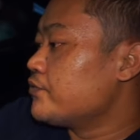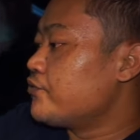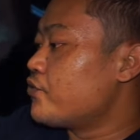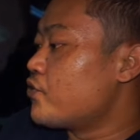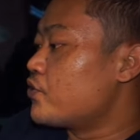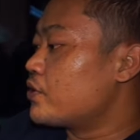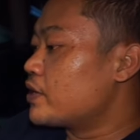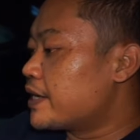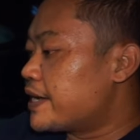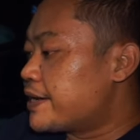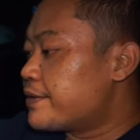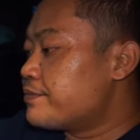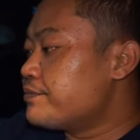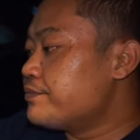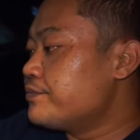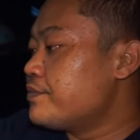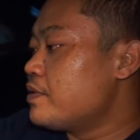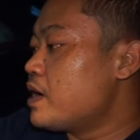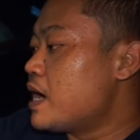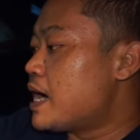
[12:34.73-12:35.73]
fog
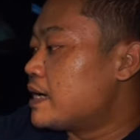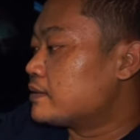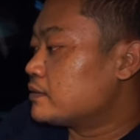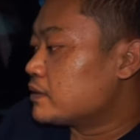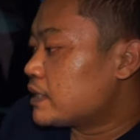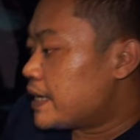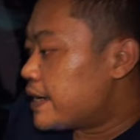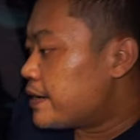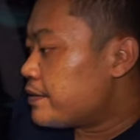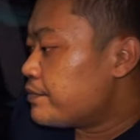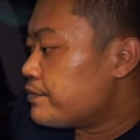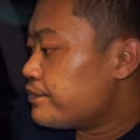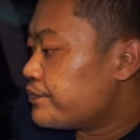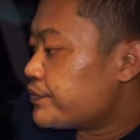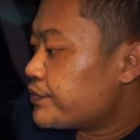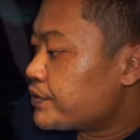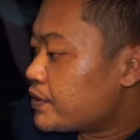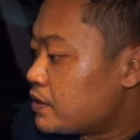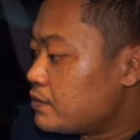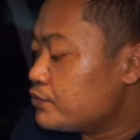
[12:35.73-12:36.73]
lamp, hard lamp,
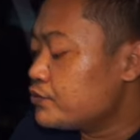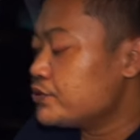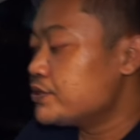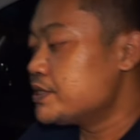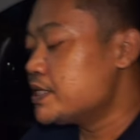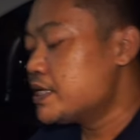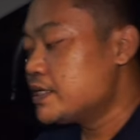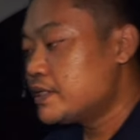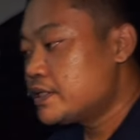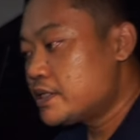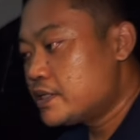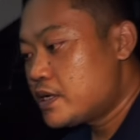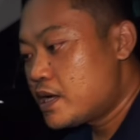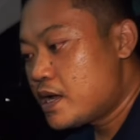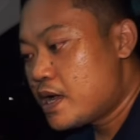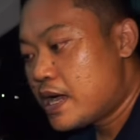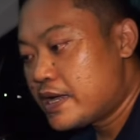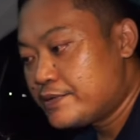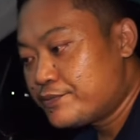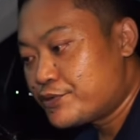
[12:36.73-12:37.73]
kemudian
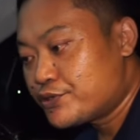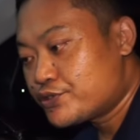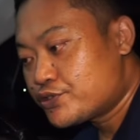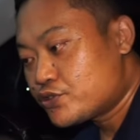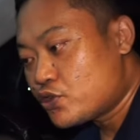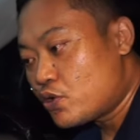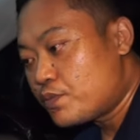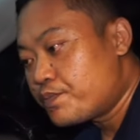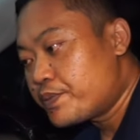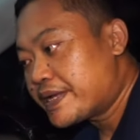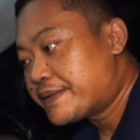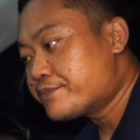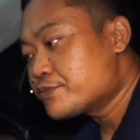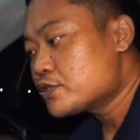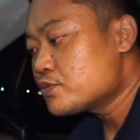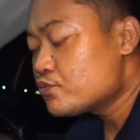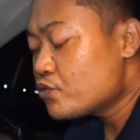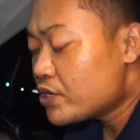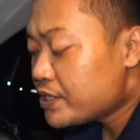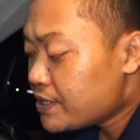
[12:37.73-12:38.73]
high mount stop lamp
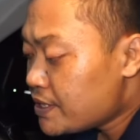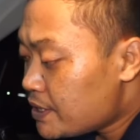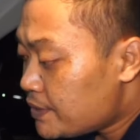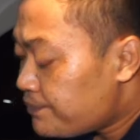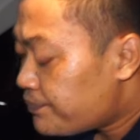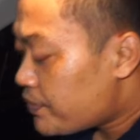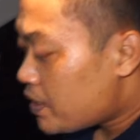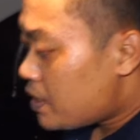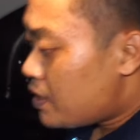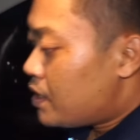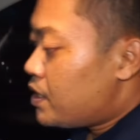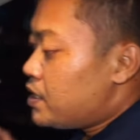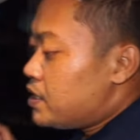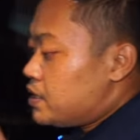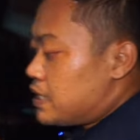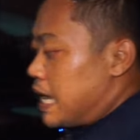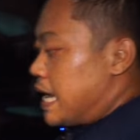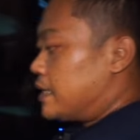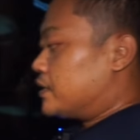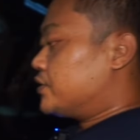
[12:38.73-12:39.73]
semuanya
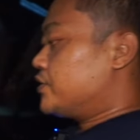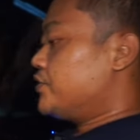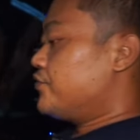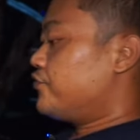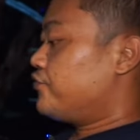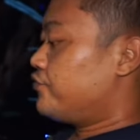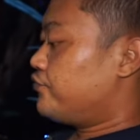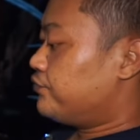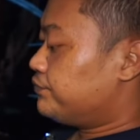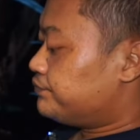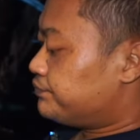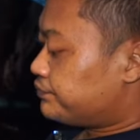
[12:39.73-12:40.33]
aktif